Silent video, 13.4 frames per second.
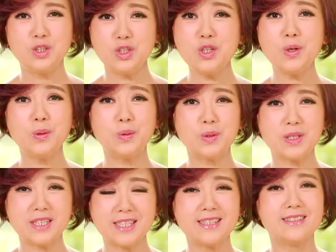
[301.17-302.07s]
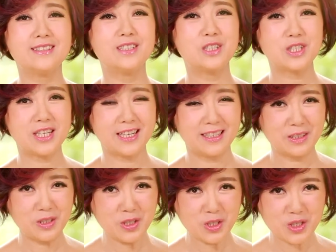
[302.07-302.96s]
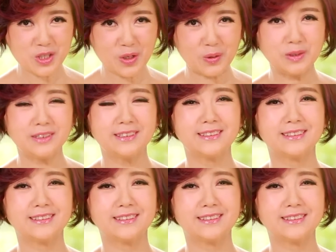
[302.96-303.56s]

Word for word: 就是成熟。